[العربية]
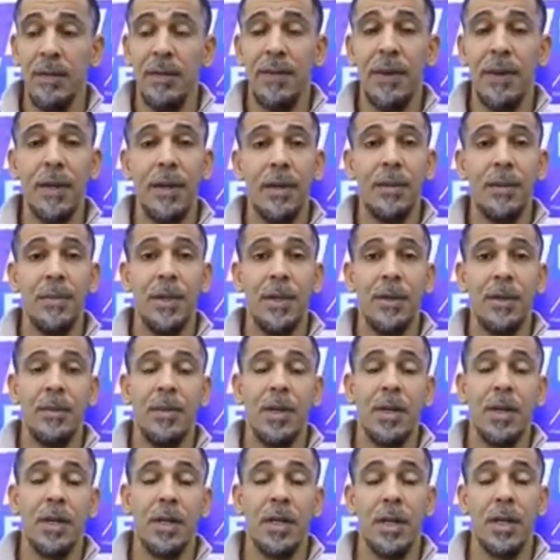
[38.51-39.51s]
فمثل
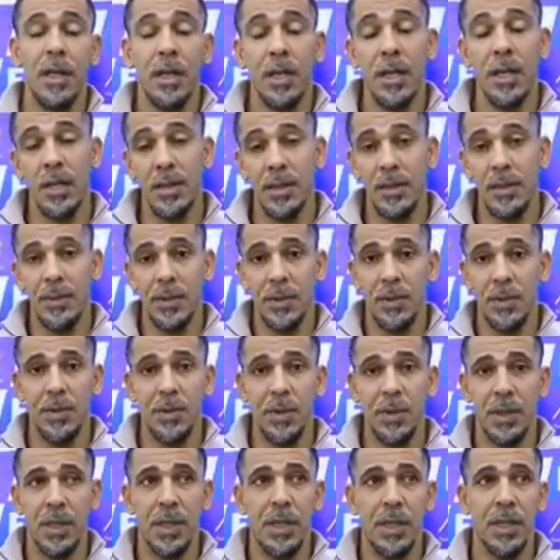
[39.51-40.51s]
ما قلت لك لازم
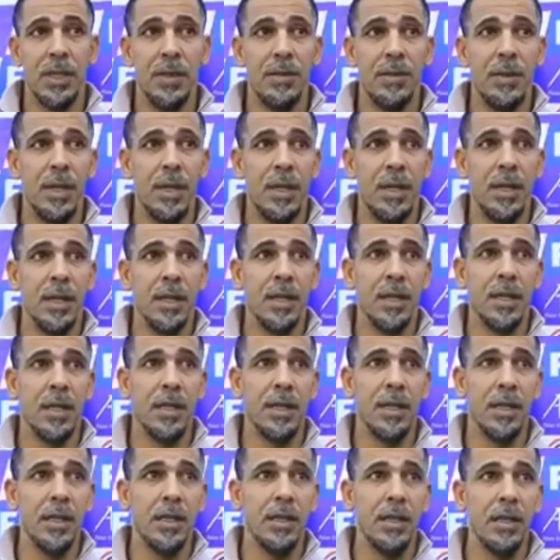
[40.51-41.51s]
نكون قاعده مع الاخ
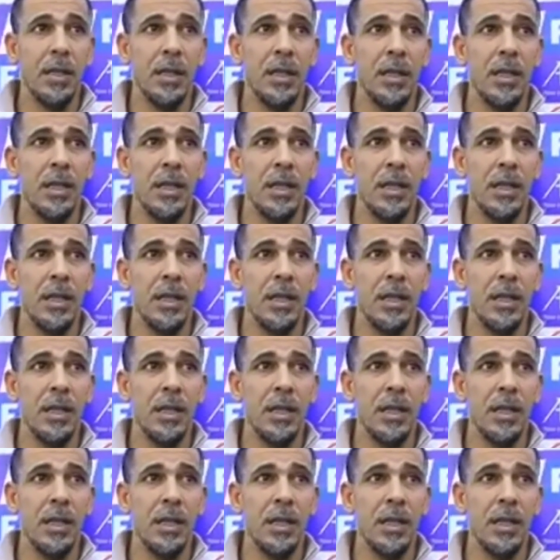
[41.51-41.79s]
غني